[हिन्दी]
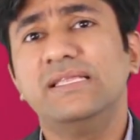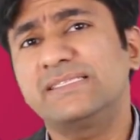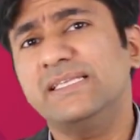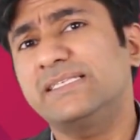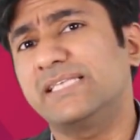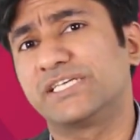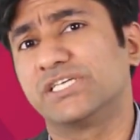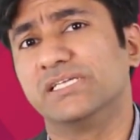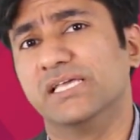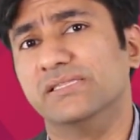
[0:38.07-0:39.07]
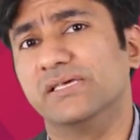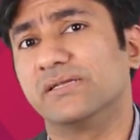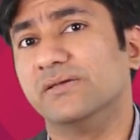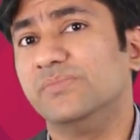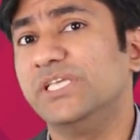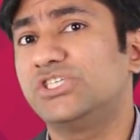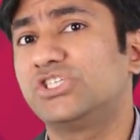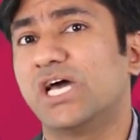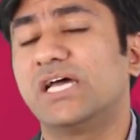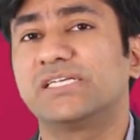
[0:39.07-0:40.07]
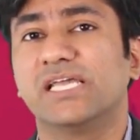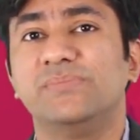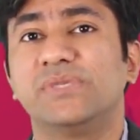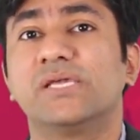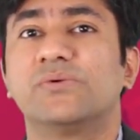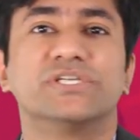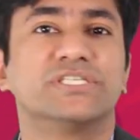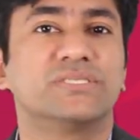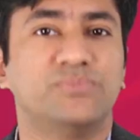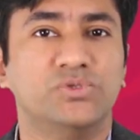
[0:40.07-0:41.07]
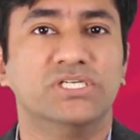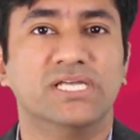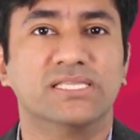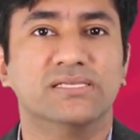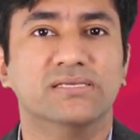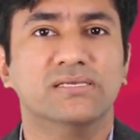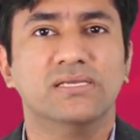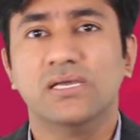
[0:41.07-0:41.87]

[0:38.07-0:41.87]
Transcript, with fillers: लिसनिंग सेक्शन के अंदर भी चार टाइप के क्वेश्चन पूछे जाते हैं